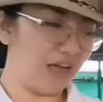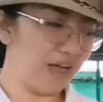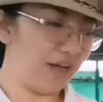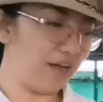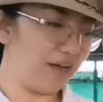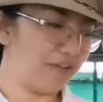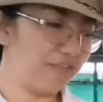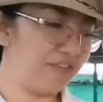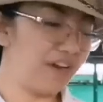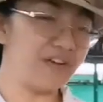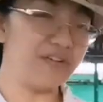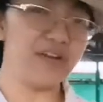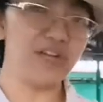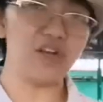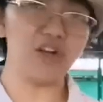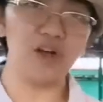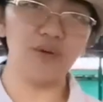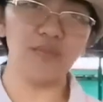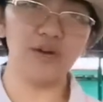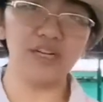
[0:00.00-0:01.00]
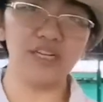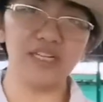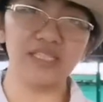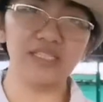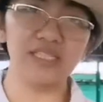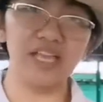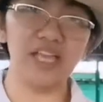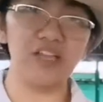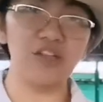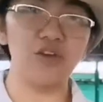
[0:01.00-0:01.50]
Uh, very common
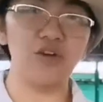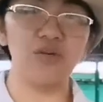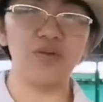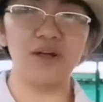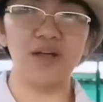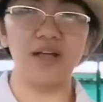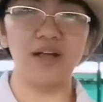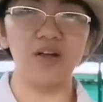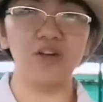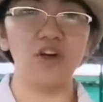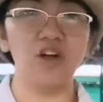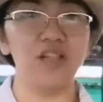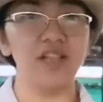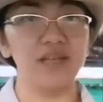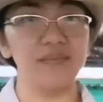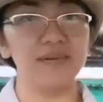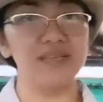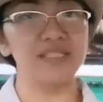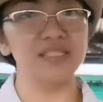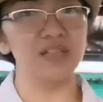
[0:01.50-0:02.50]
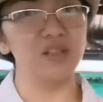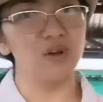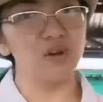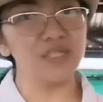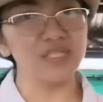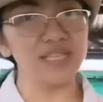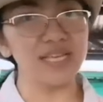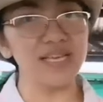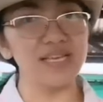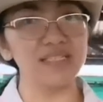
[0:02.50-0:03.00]
kasi yung uh, coli
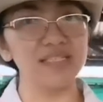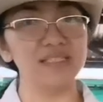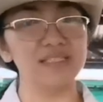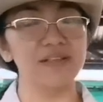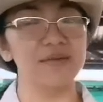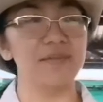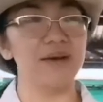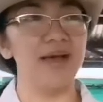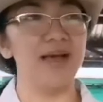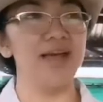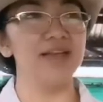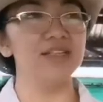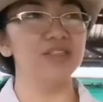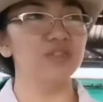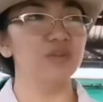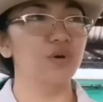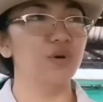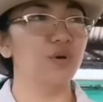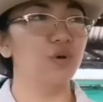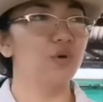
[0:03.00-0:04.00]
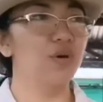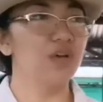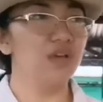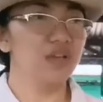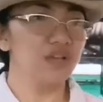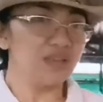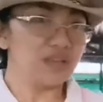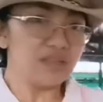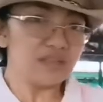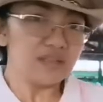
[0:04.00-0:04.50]
bacillosis, di ba? So,
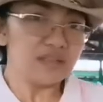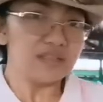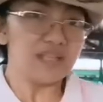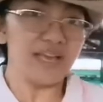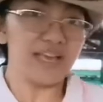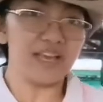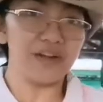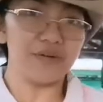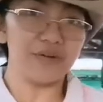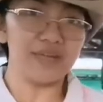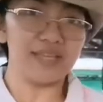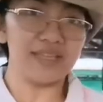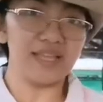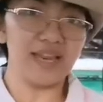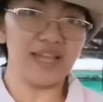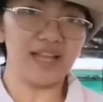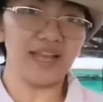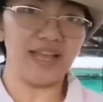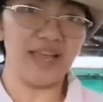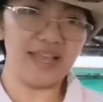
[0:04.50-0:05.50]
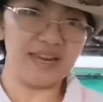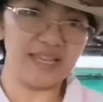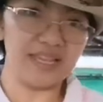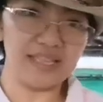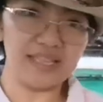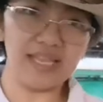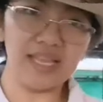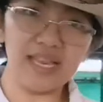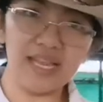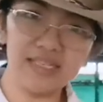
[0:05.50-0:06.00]
diarrhea talaga
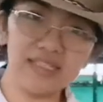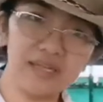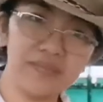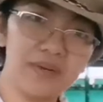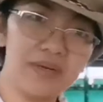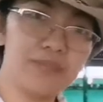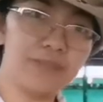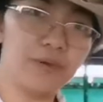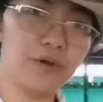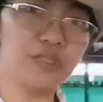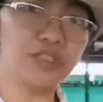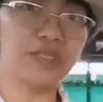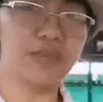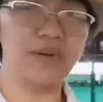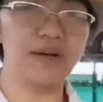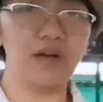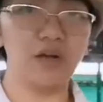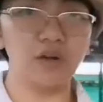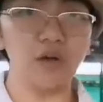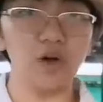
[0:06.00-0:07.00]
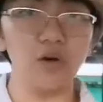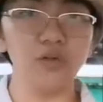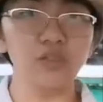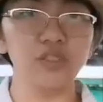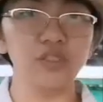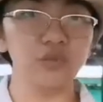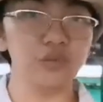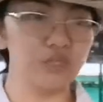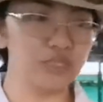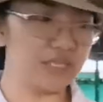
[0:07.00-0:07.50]
yan naman po sa mga
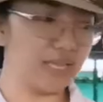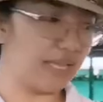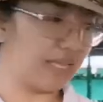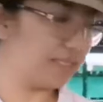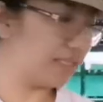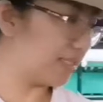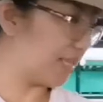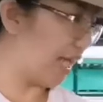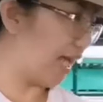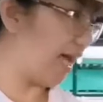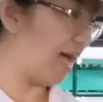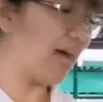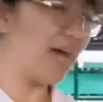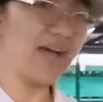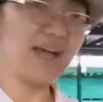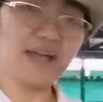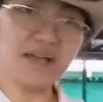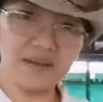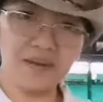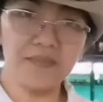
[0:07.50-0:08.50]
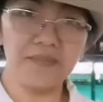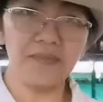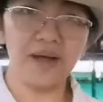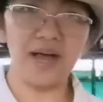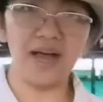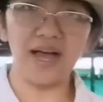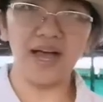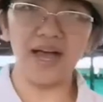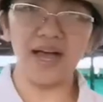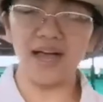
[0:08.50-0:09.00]
goats, kundi sa
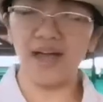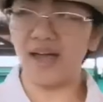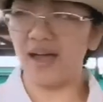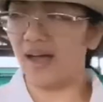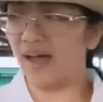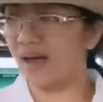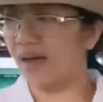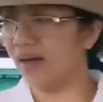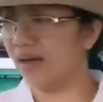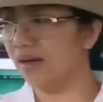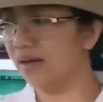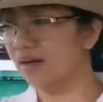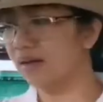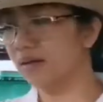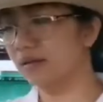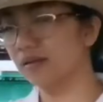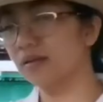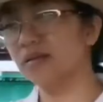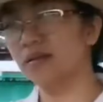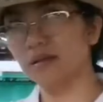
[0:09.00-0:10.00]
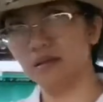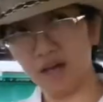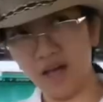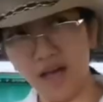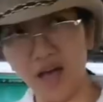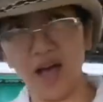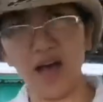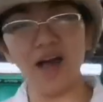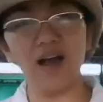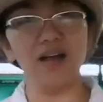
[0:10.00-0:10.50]
mga
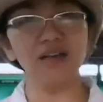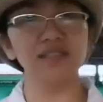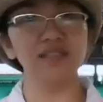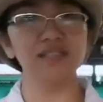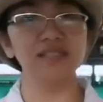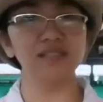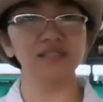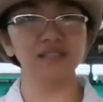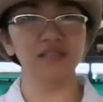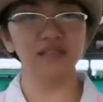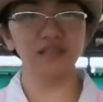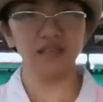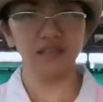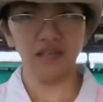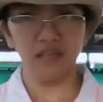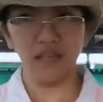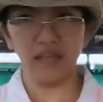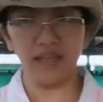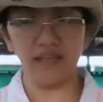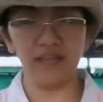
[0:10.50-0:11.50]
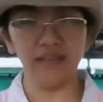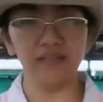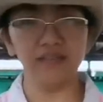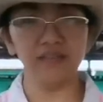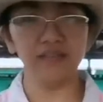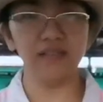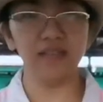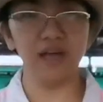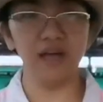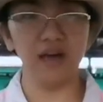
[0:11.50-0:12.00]
calves
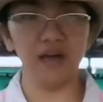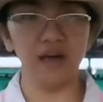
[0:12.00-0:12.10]
and